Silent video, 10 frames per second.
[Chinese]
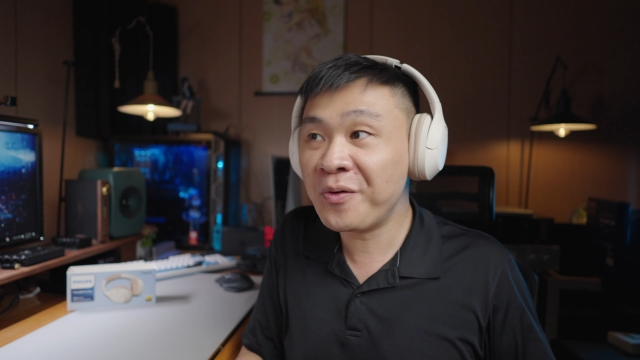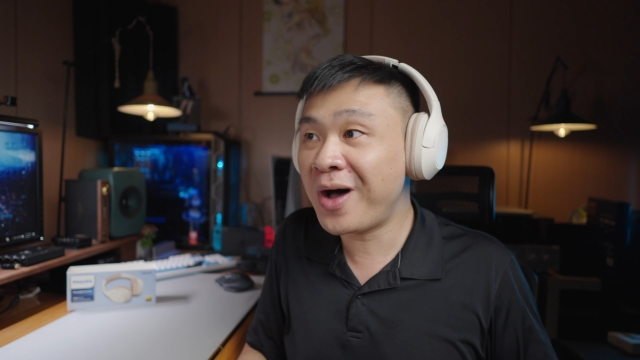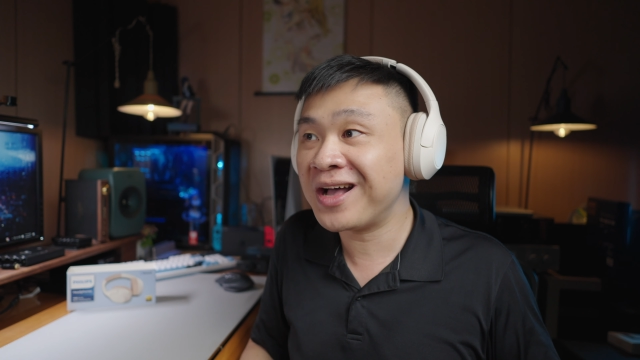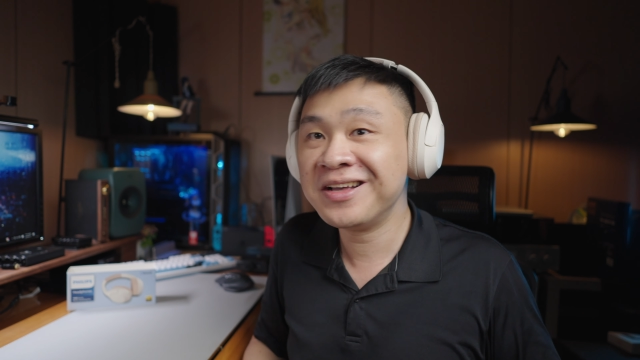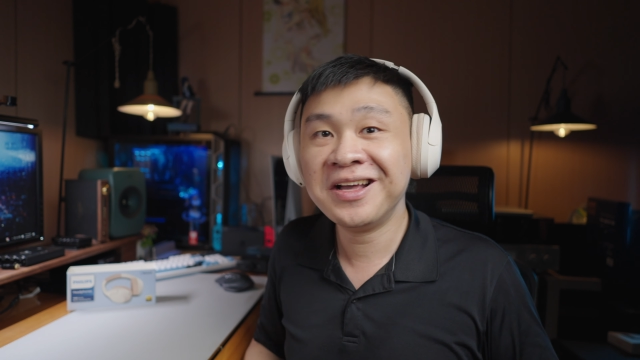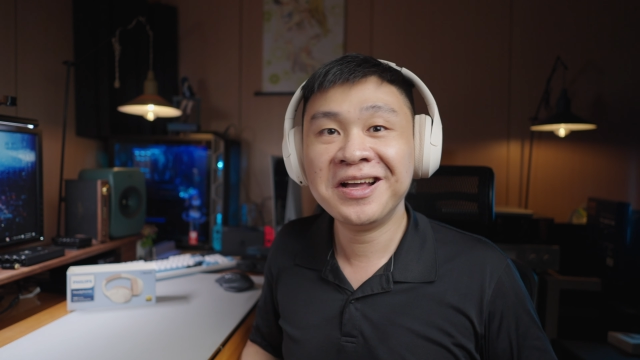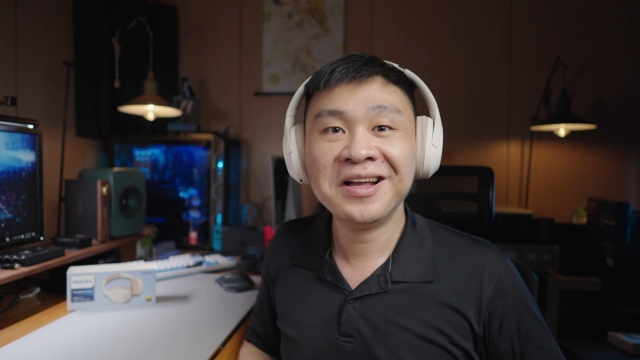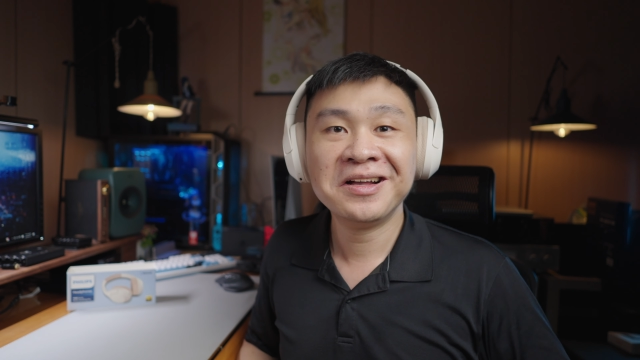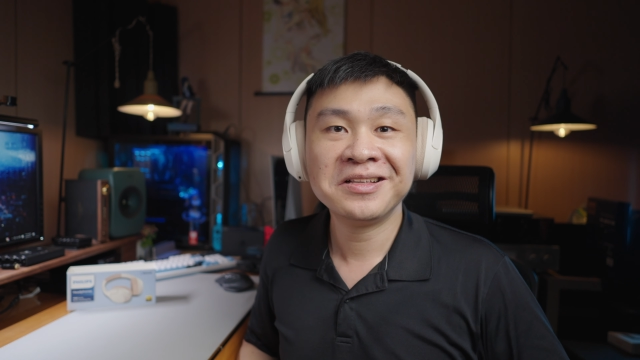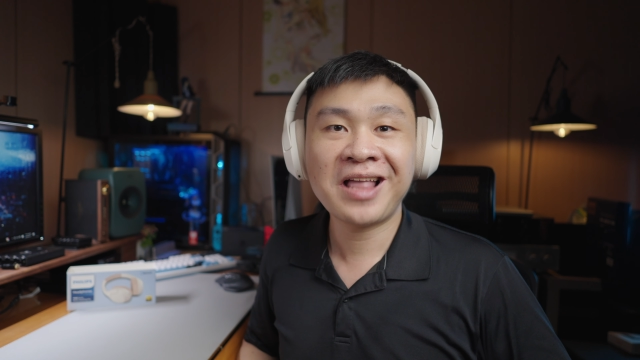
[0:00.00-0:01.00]
哇，
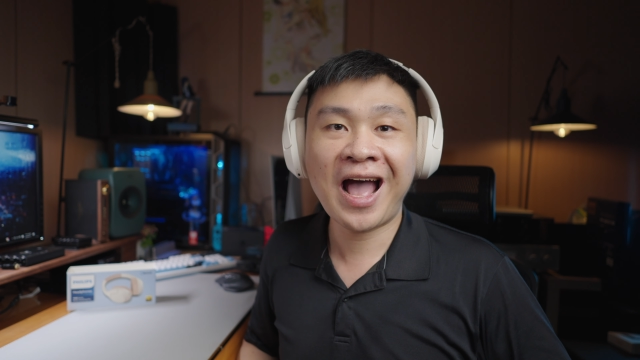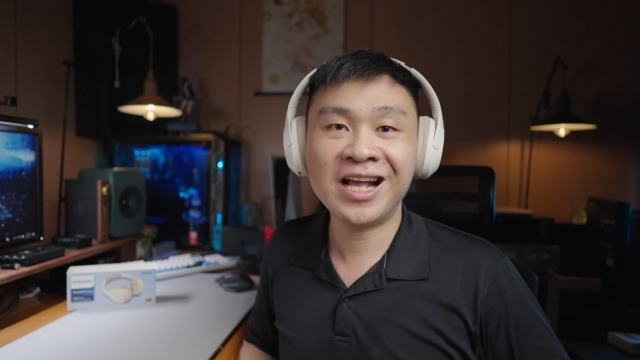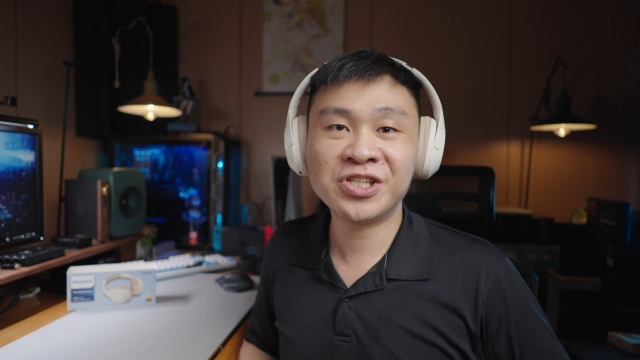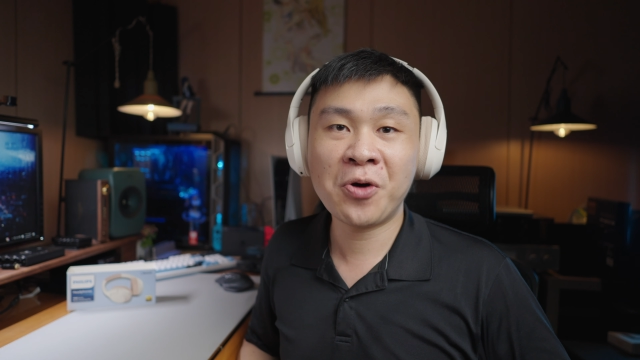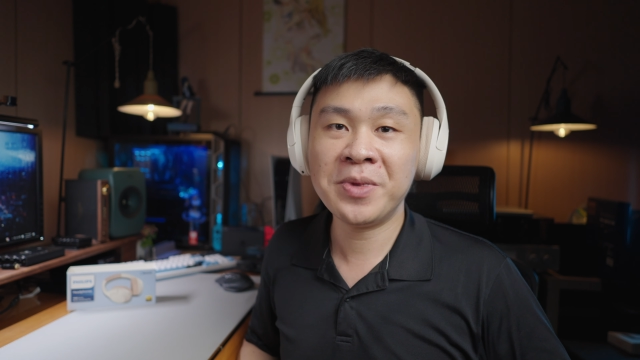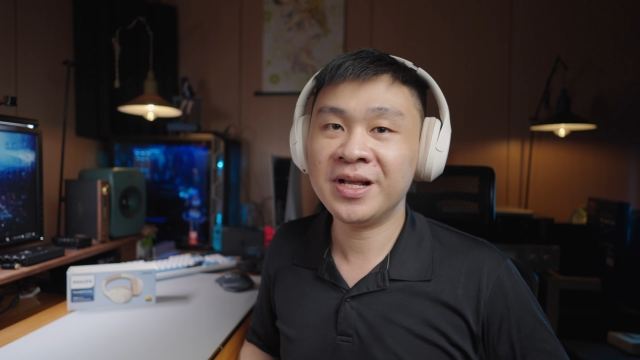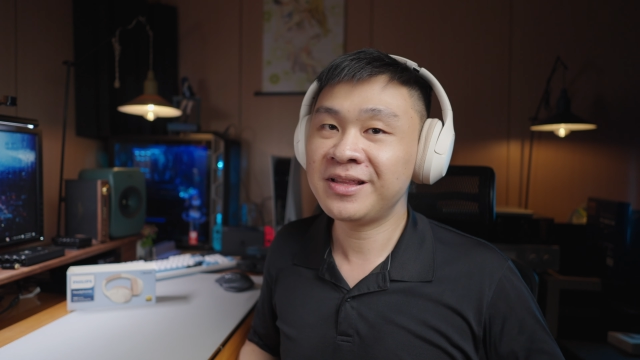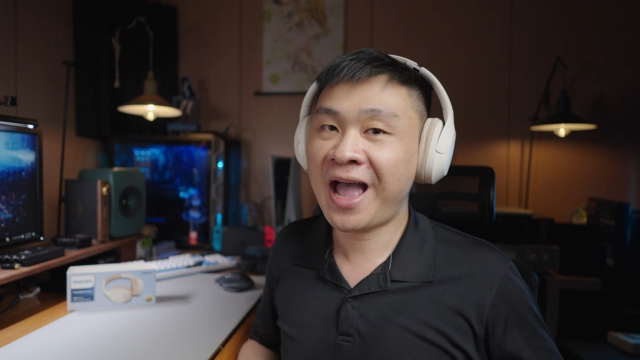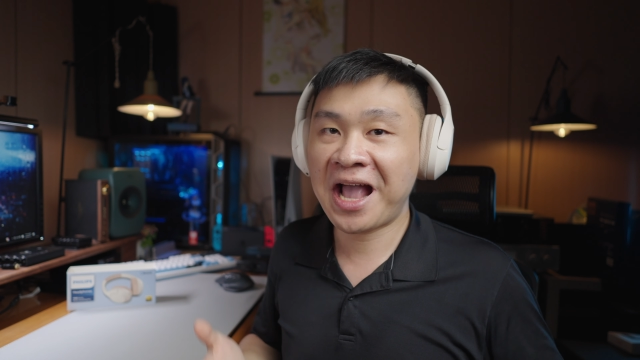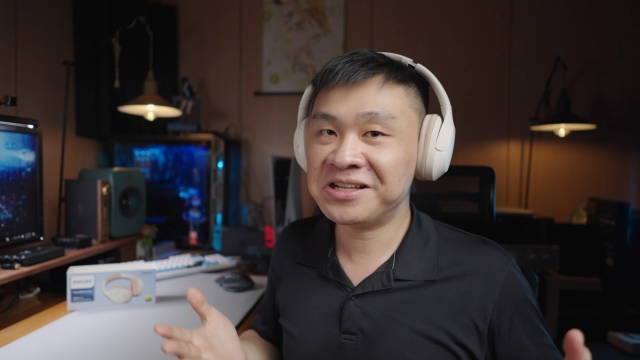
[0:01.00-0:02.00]
太聪明了，
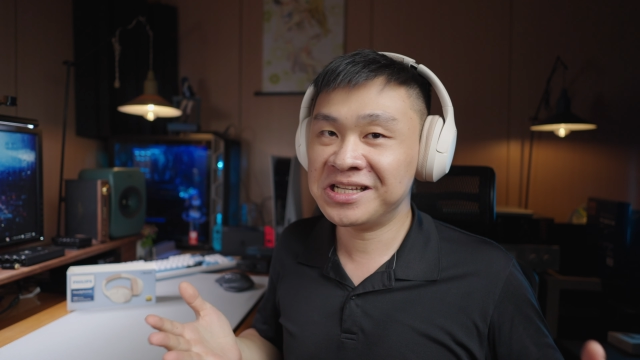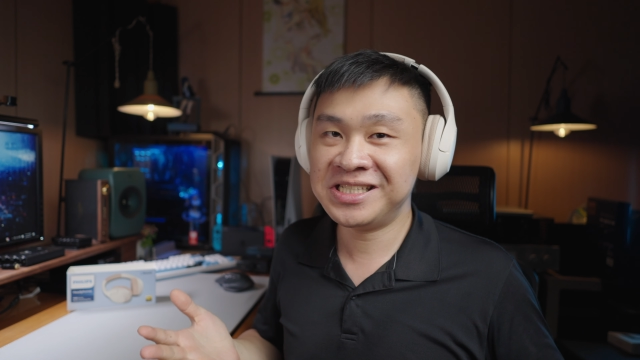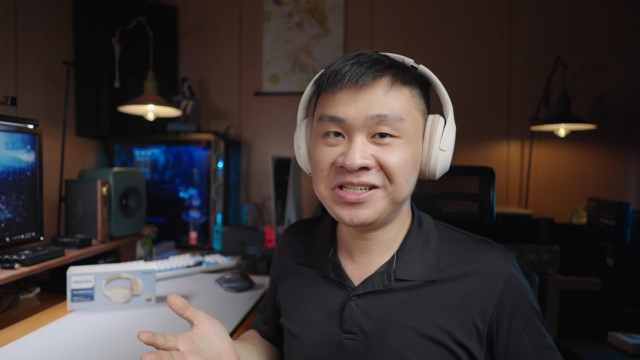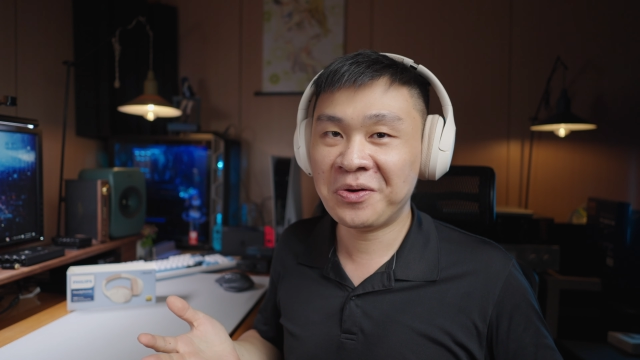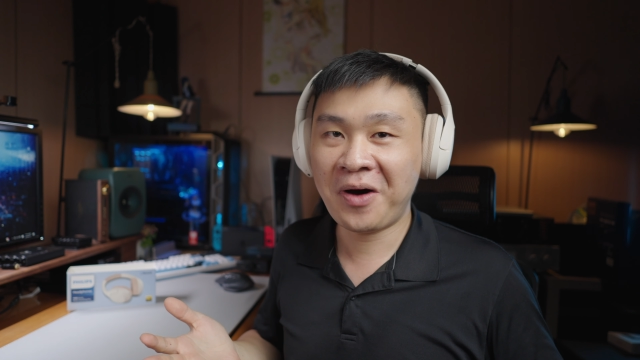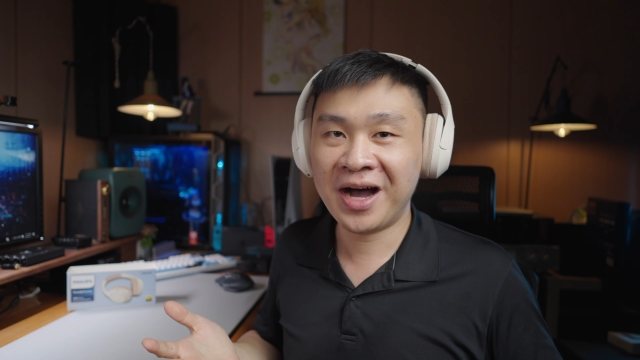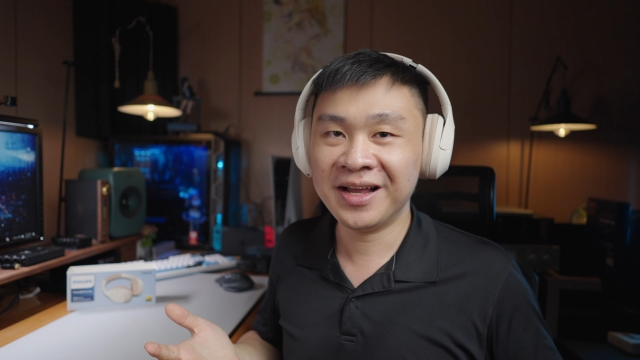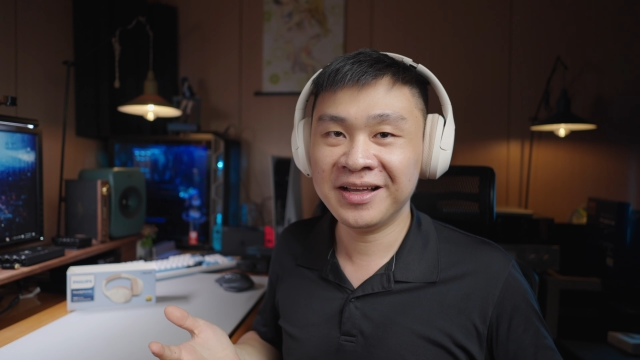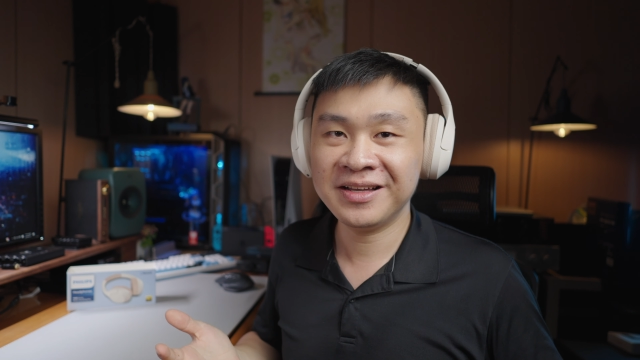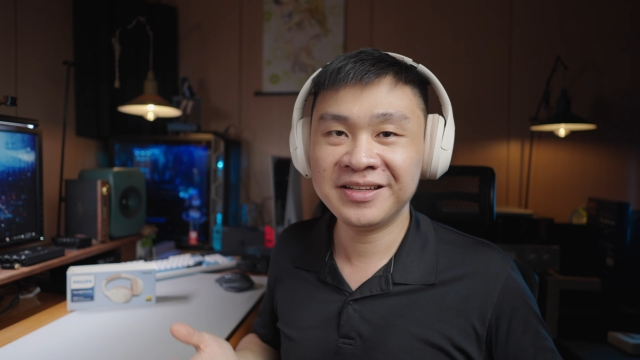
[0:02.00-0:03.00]
太人性化了。